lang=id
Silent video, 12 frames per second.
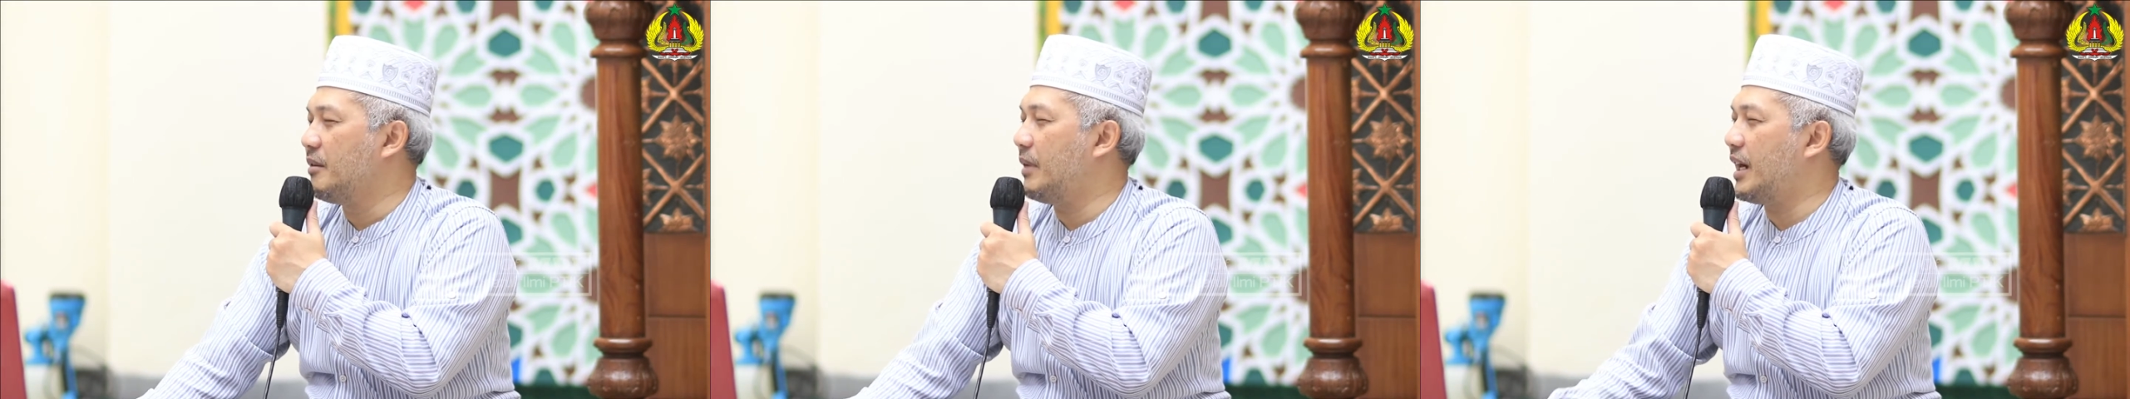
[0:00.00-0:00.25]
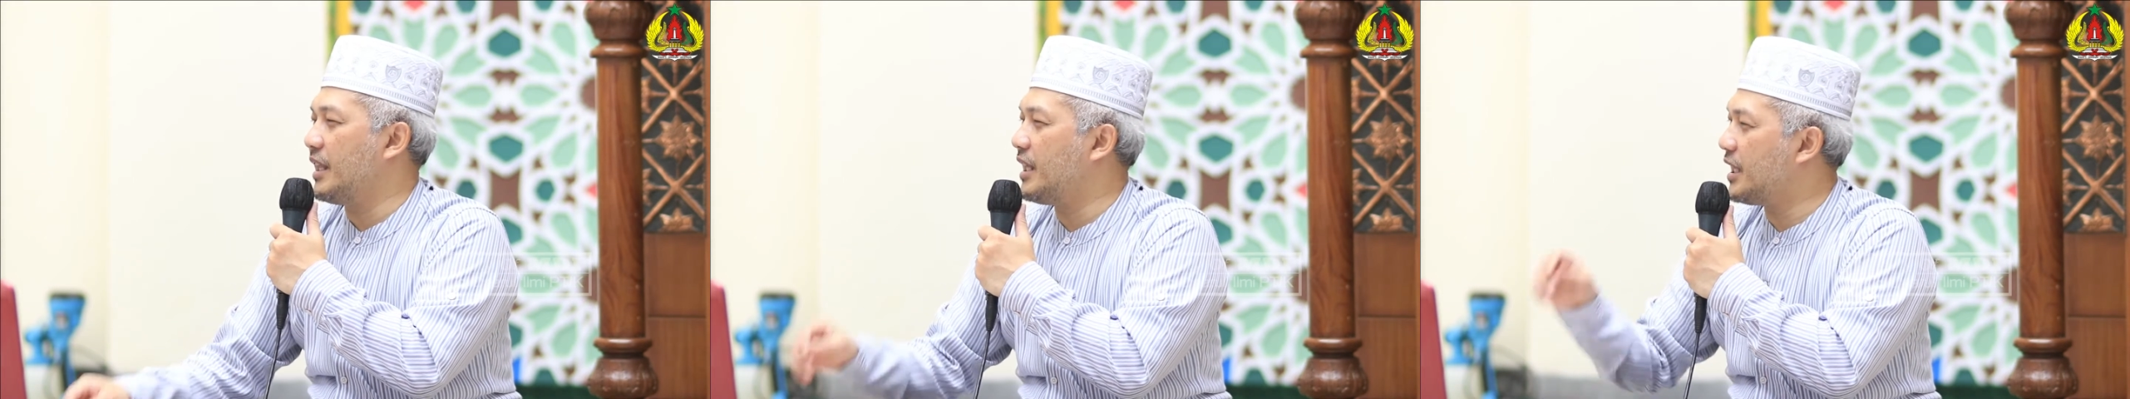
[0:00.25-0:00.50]

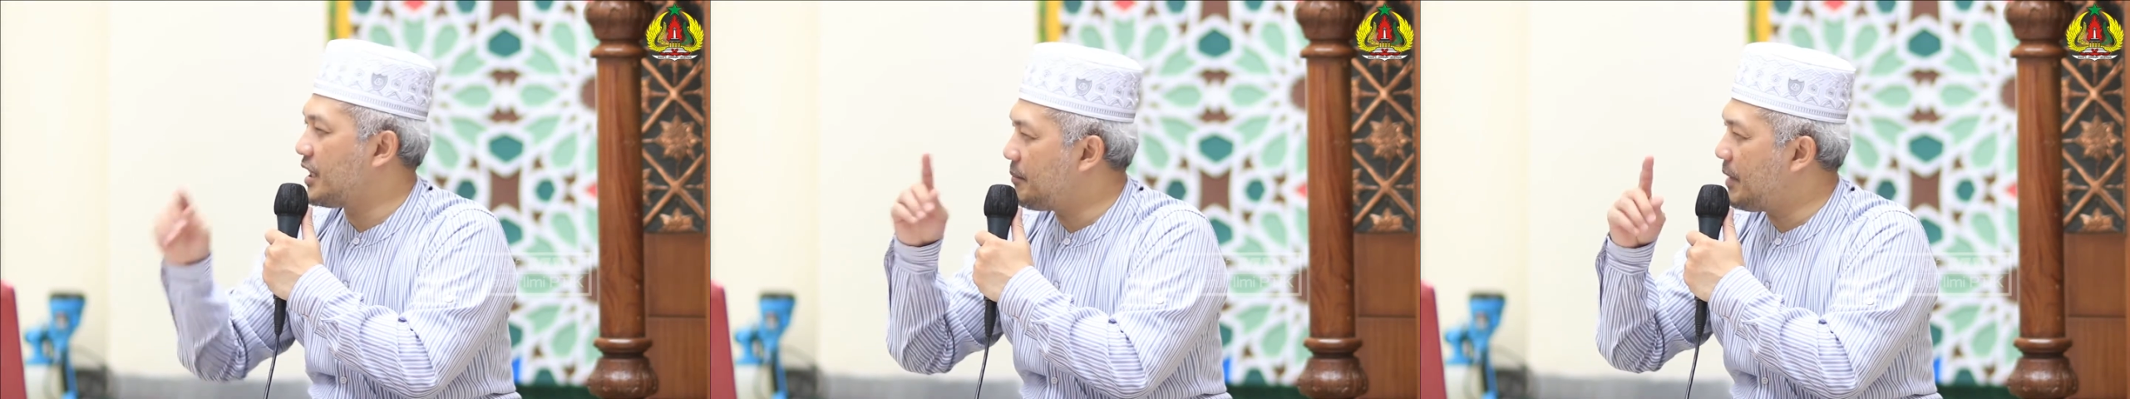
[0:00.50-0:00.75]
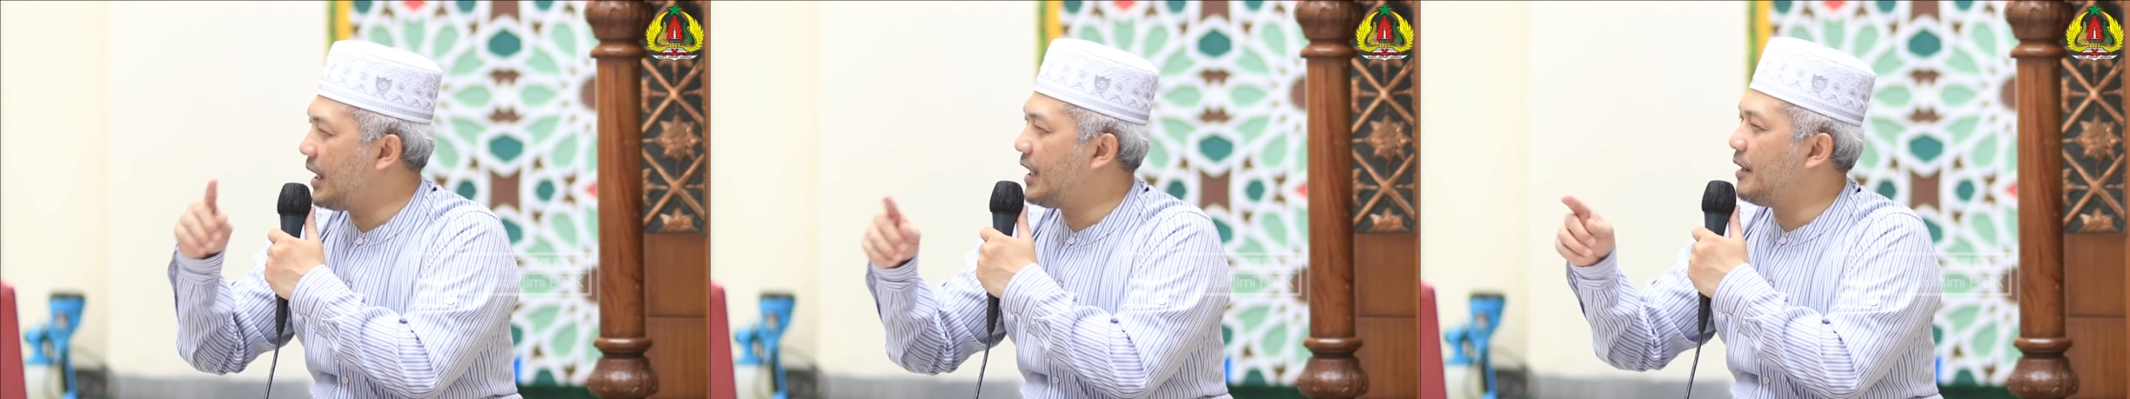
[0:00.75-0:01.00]
makanya
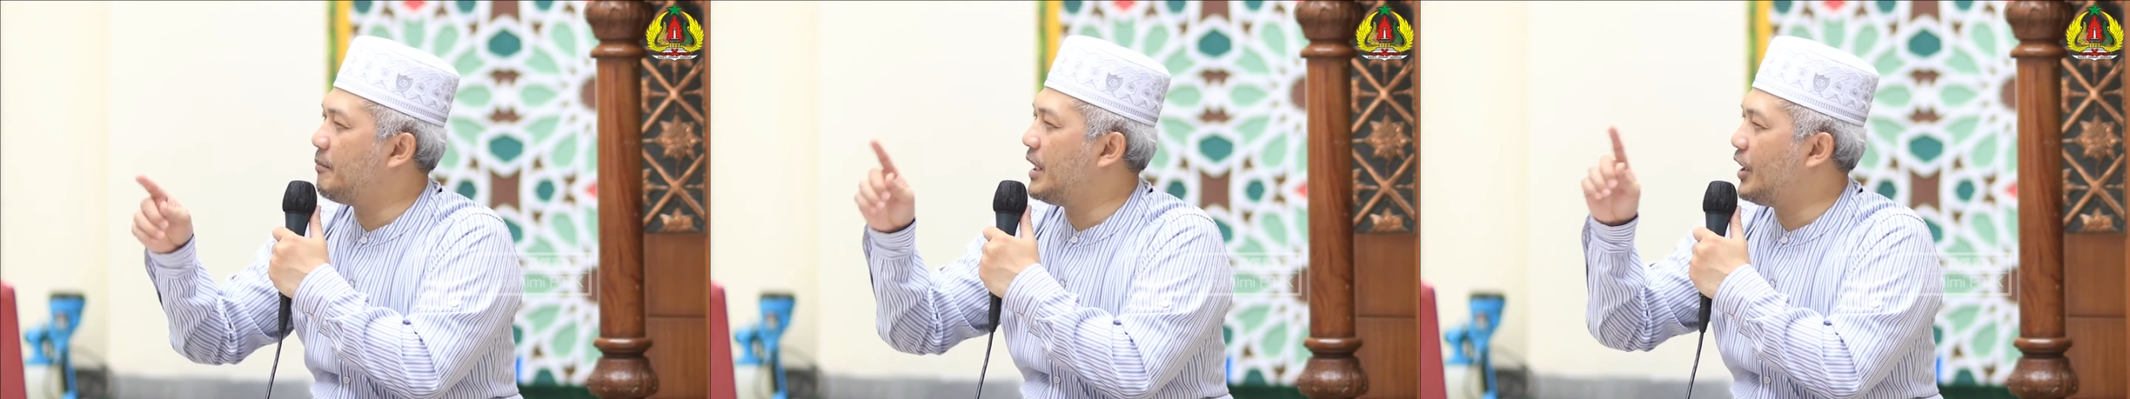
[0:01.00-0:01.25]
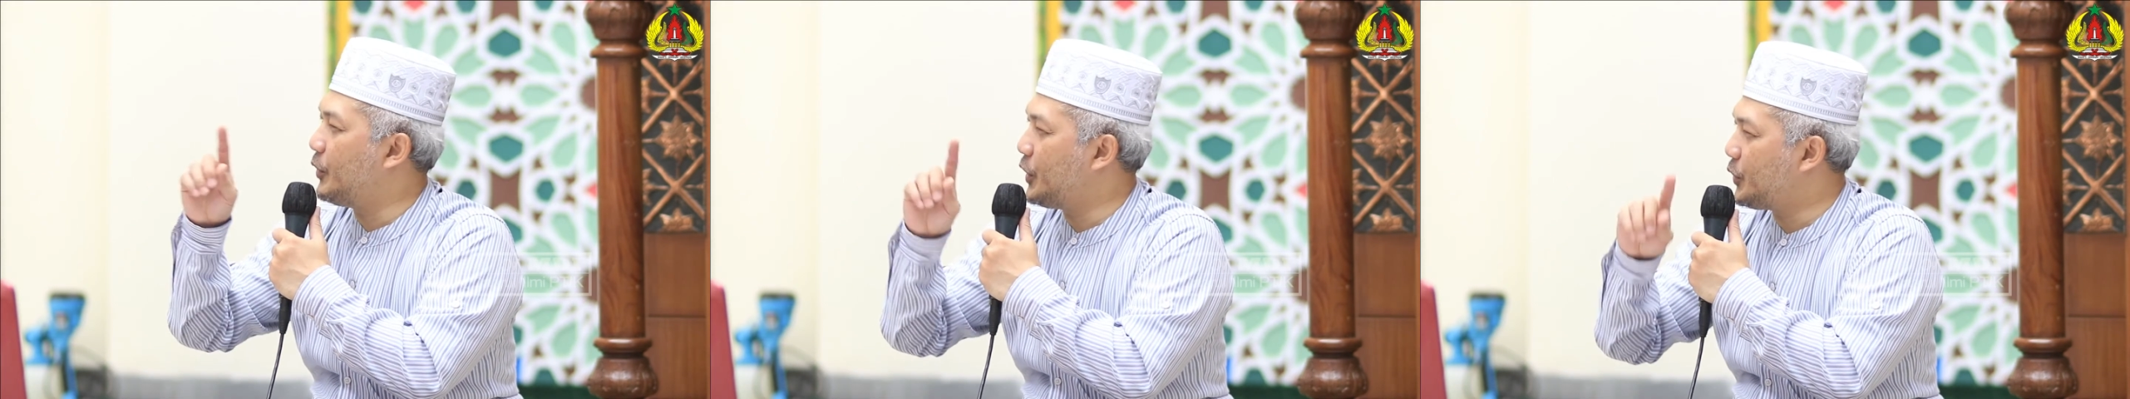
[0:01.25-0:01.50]
kita manggil
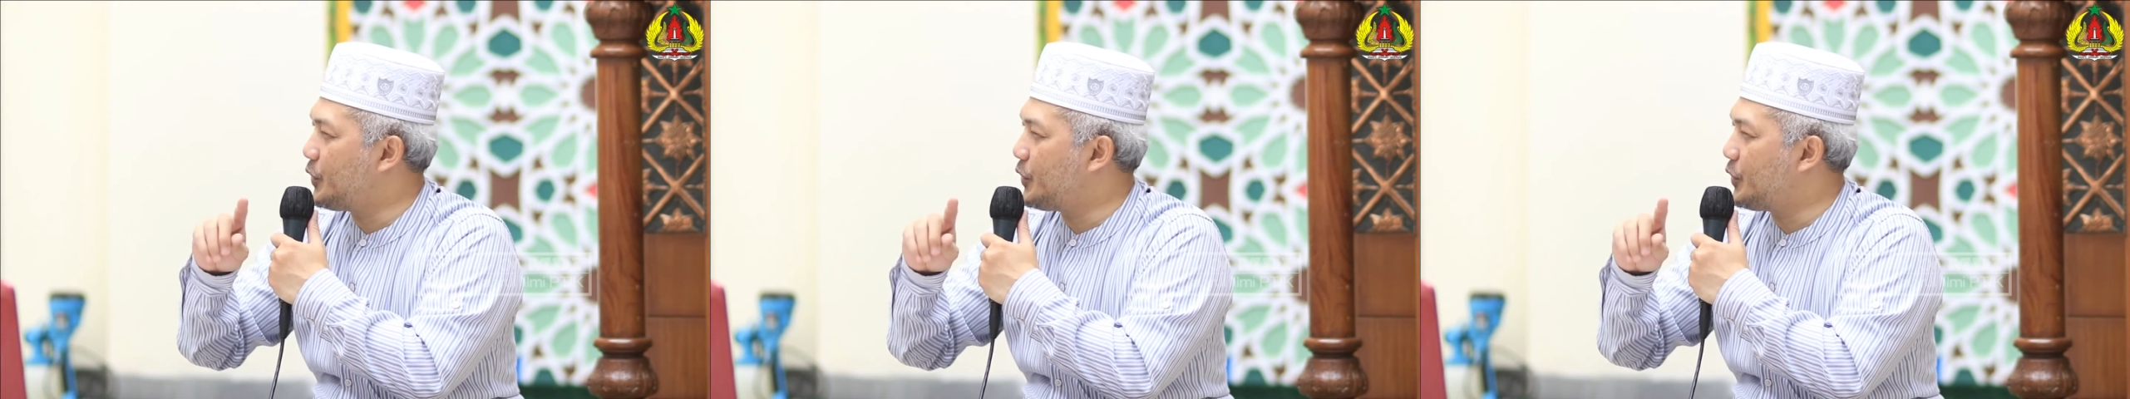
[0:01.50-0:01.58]
beliau